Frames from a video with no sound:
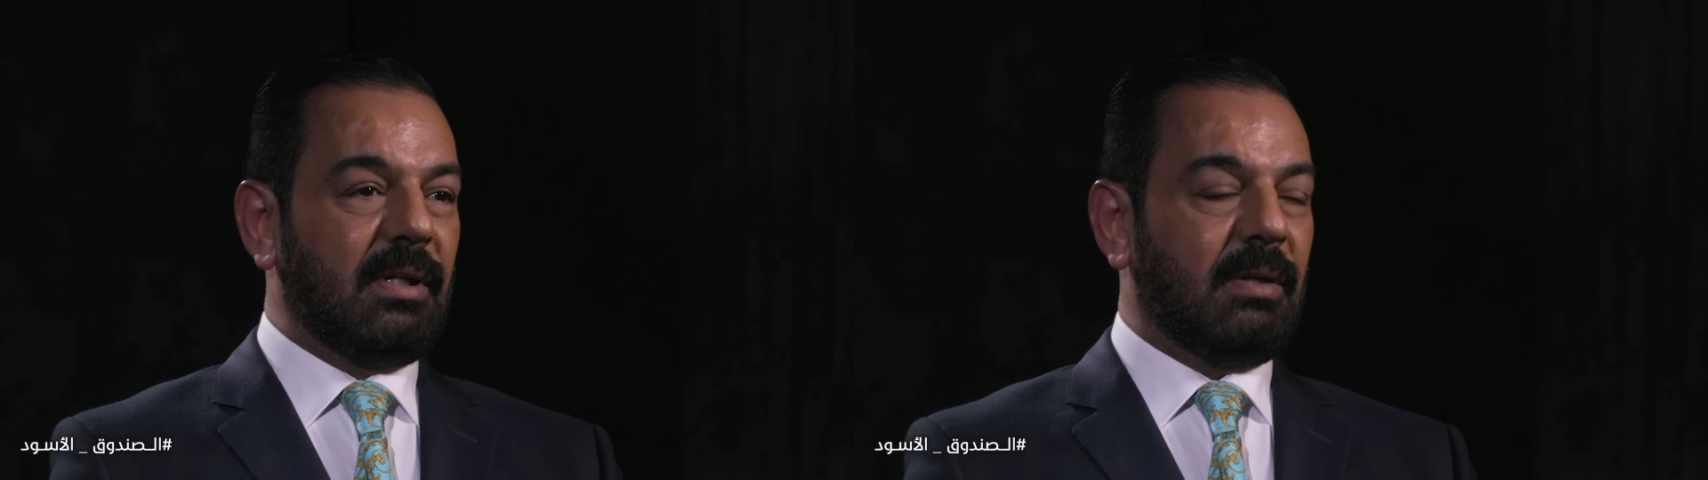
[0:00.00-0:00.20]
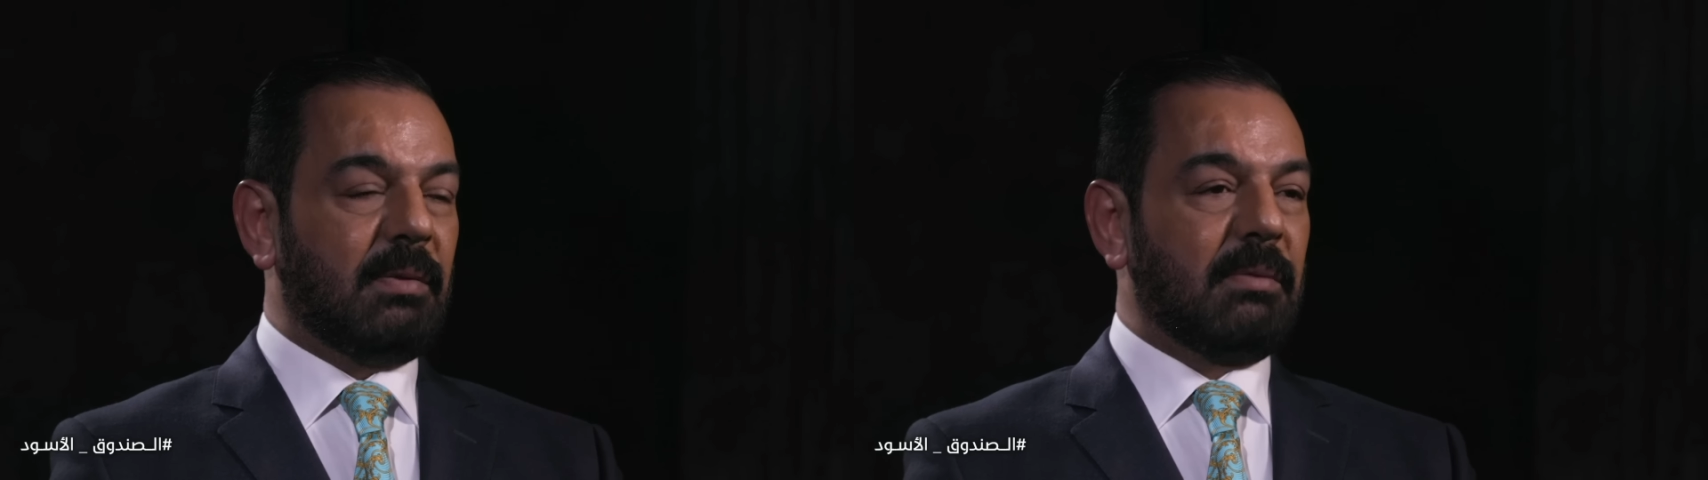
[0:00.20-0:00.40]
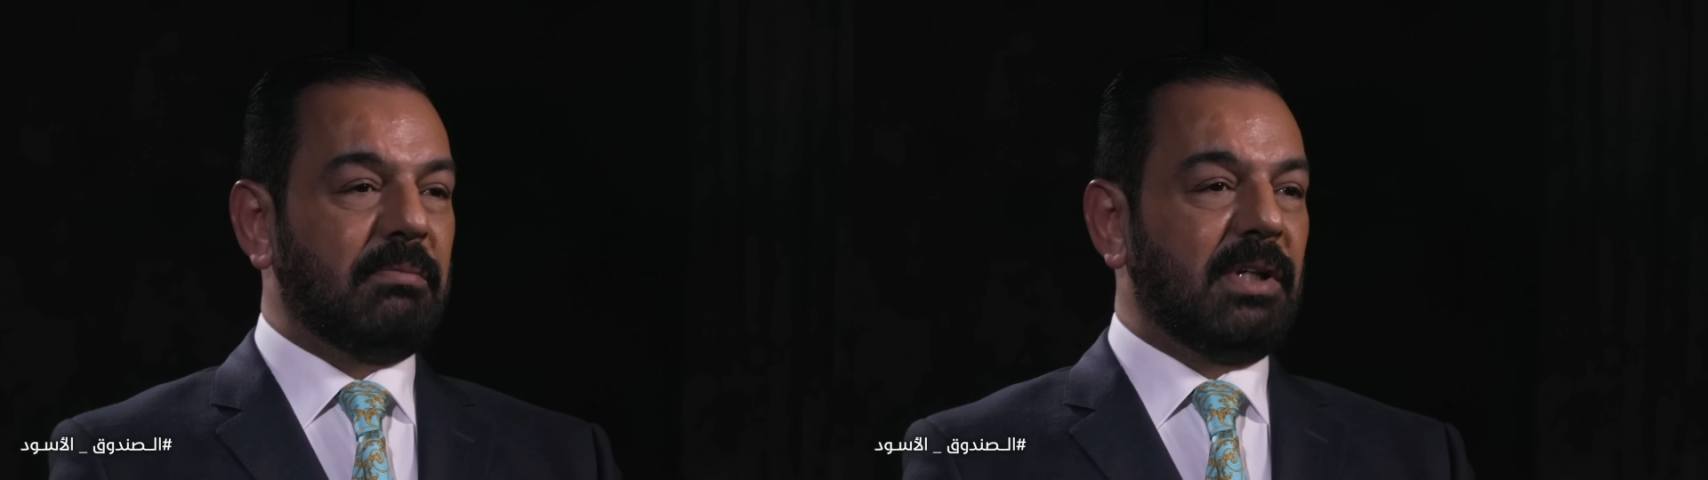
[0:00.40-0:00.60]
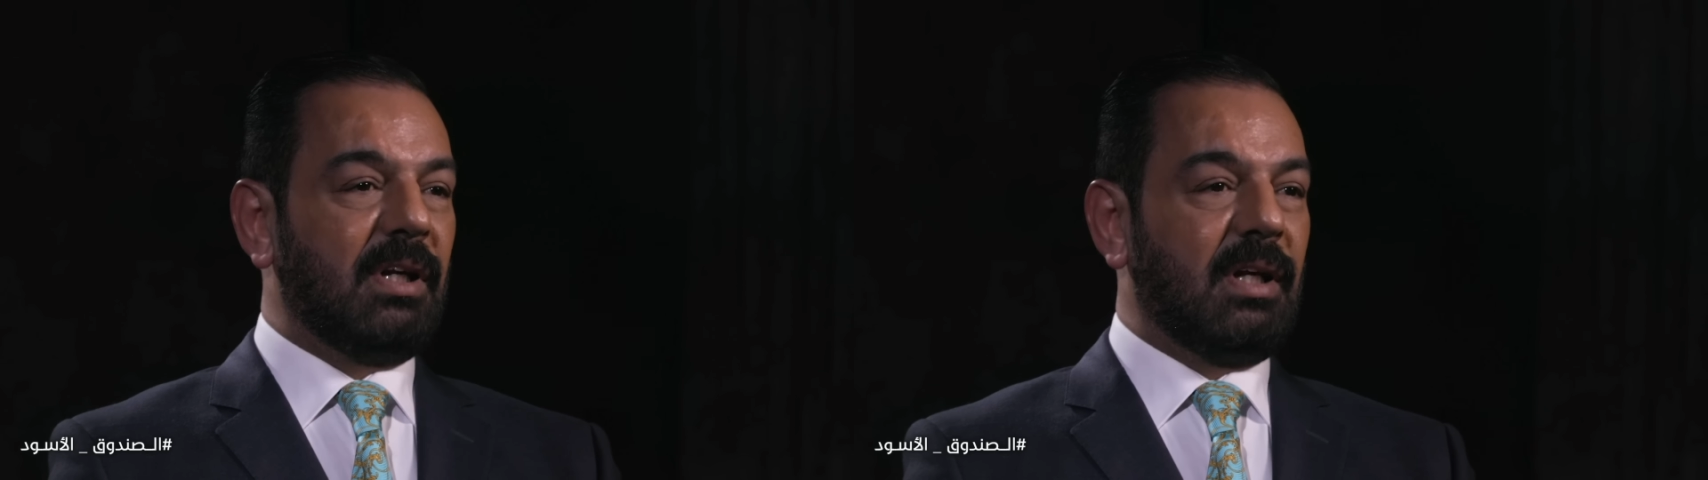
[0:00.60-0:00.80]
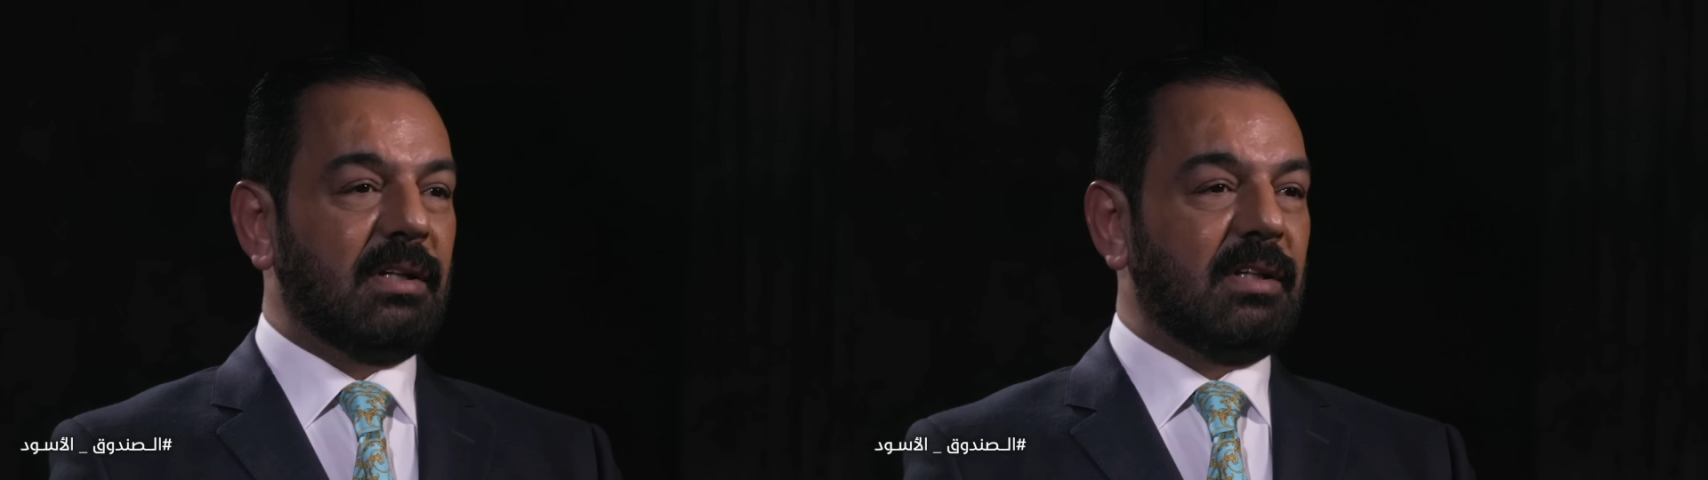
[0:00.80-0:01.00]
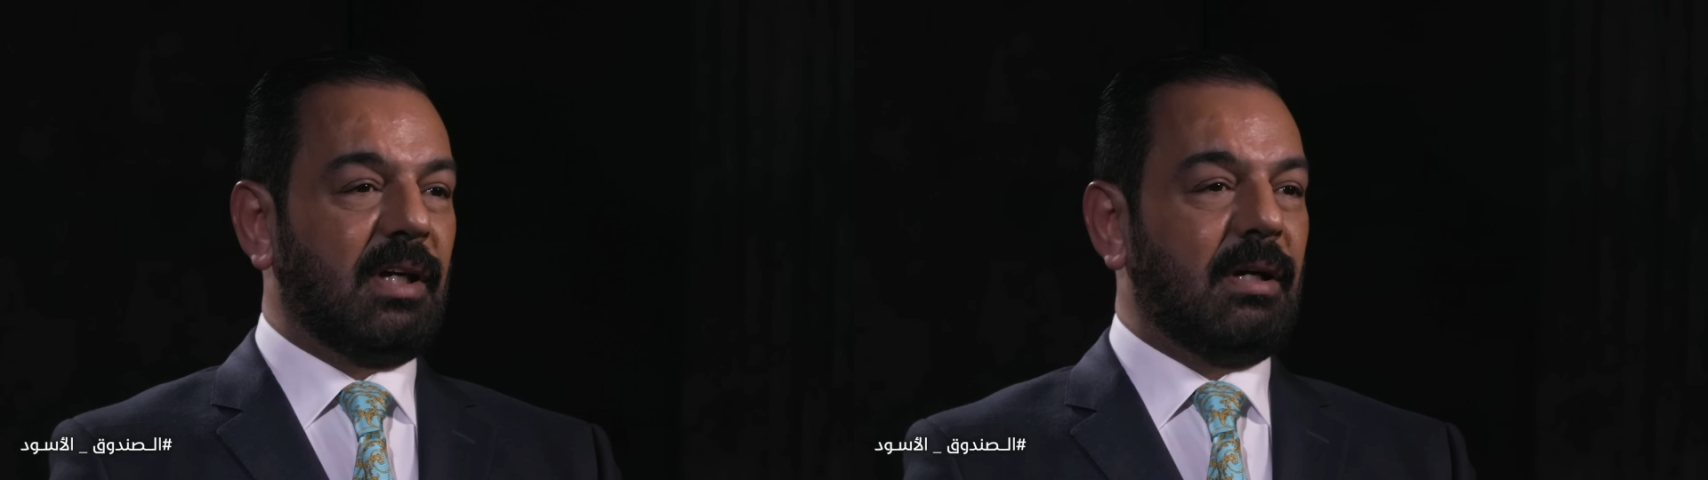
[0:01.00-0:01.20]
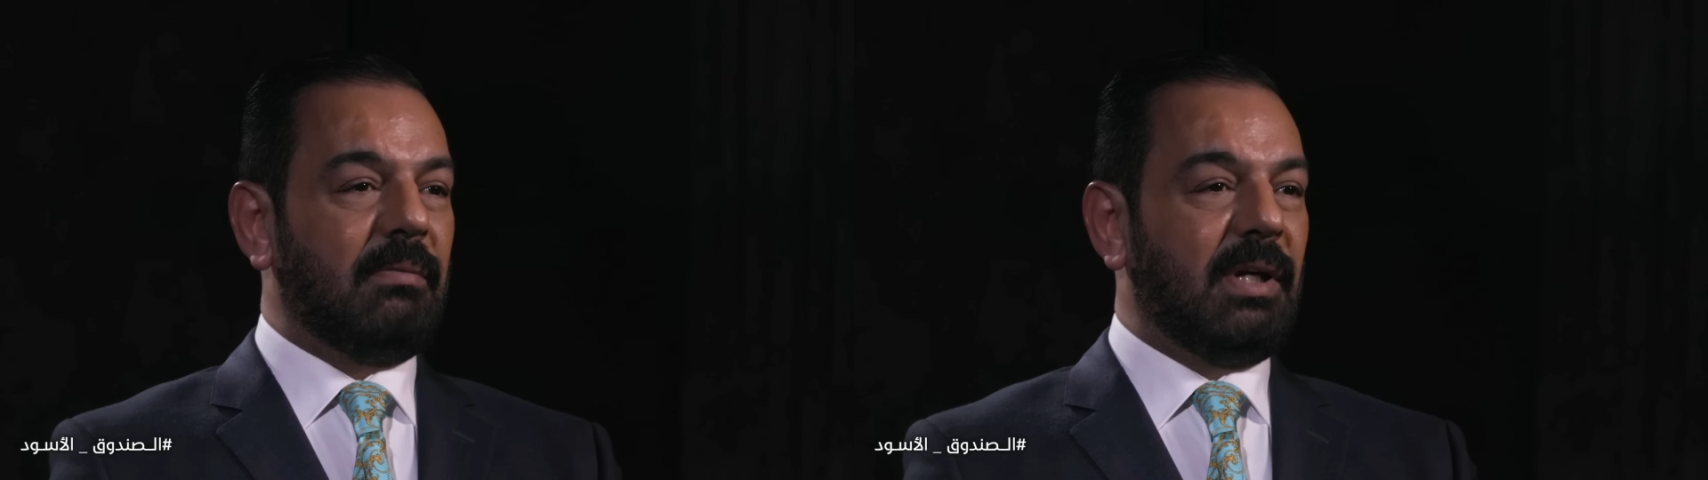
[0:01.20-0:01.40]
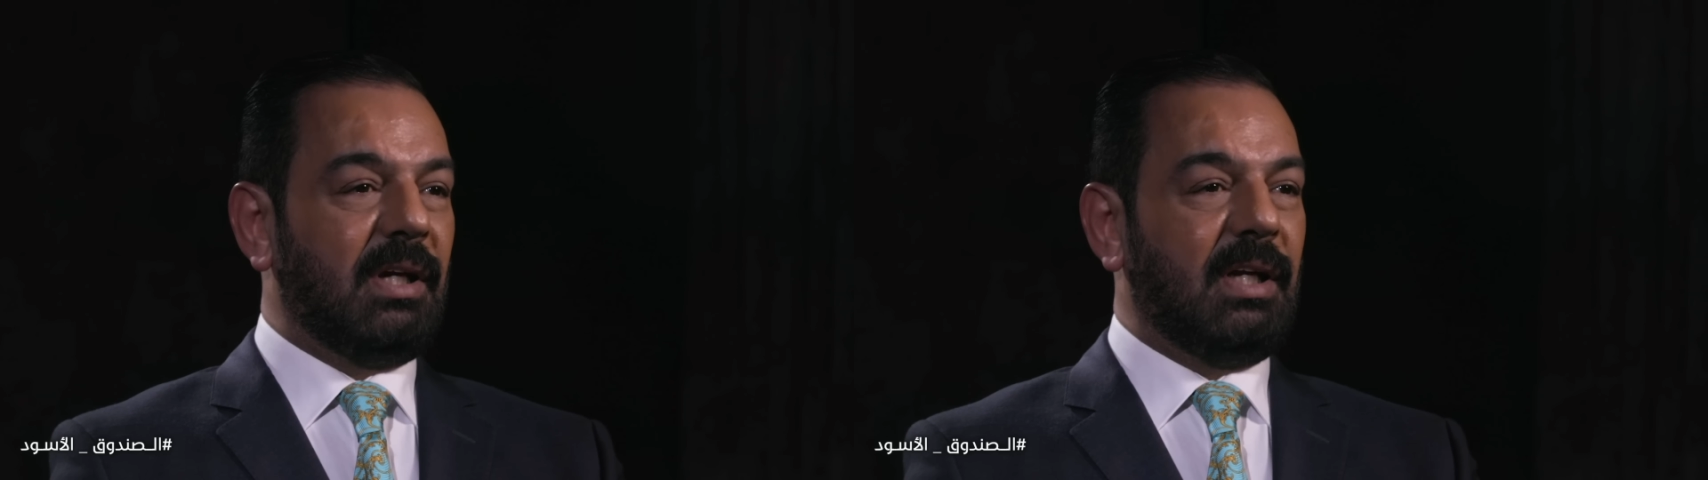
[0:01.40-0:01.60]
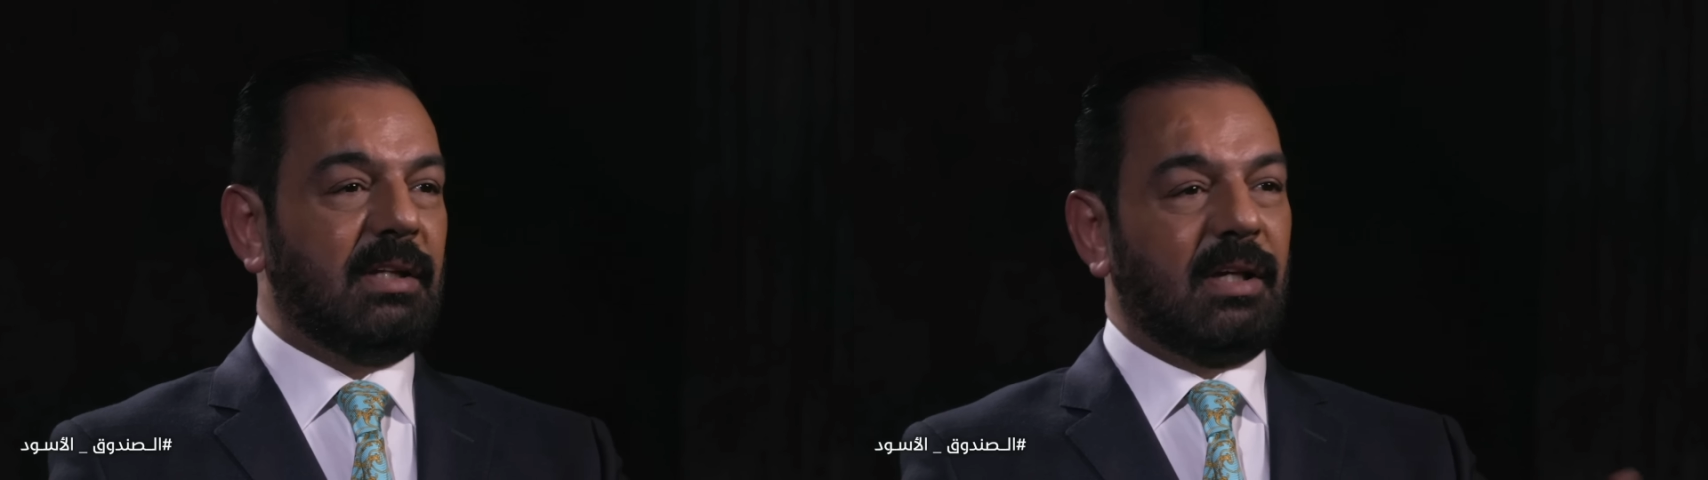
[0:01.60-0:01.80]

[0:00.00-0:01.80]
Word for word: عمر بن الخطاب يا ليت